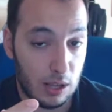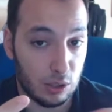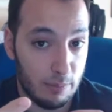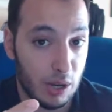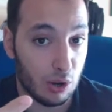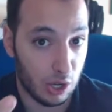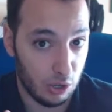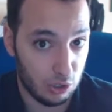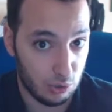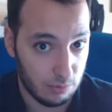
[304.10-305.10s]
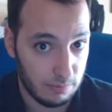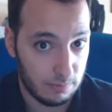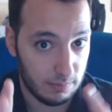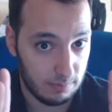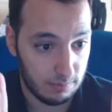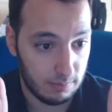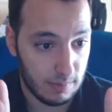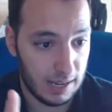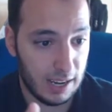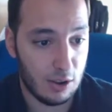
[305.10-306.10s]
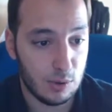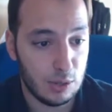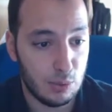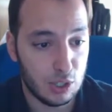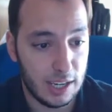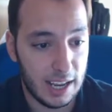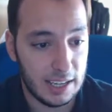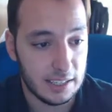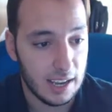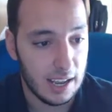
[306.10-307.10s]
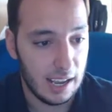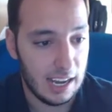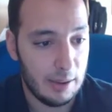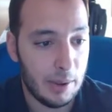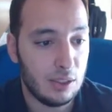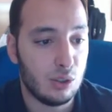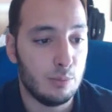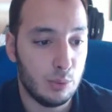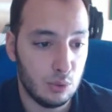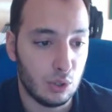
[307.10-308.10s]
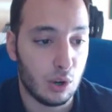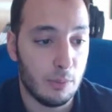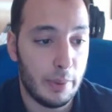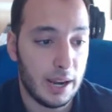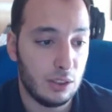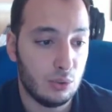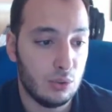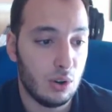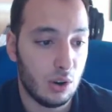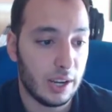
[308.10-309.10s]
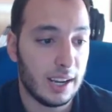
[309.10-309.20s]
4 es menor que 8, ¿vale? Es como si pusierais elemento.compareTo,